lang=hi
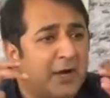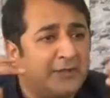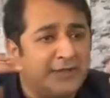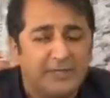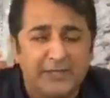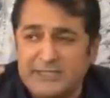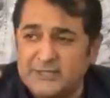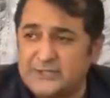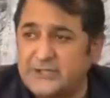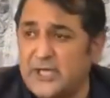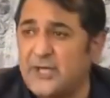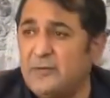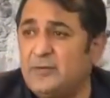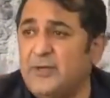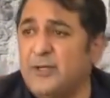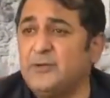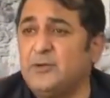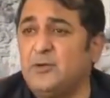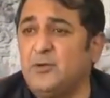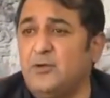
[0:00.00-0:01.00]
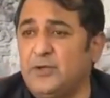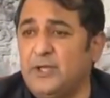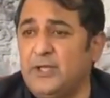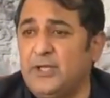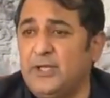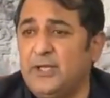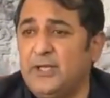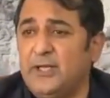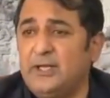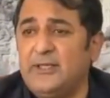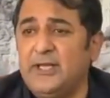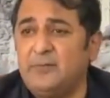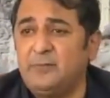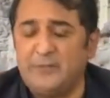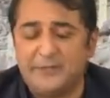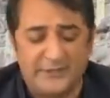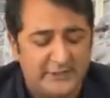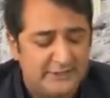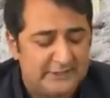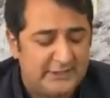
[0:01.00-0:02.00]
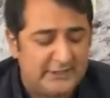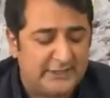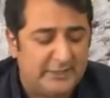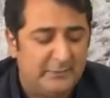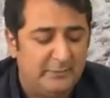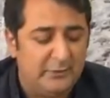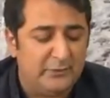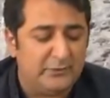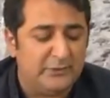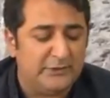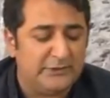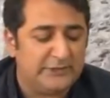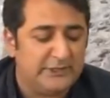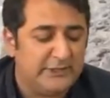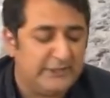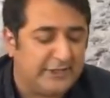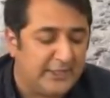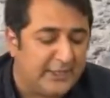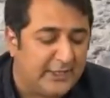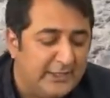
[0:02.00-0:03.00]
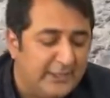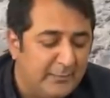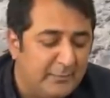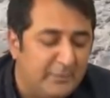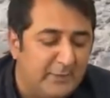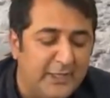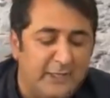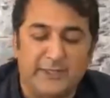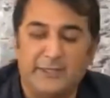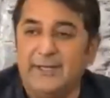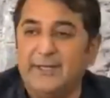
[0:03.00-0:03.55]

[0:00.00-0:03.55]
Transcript: पार्टी का चेयरमैन कौन है नहीं पता चलता बिल्कुल इसी तरह ये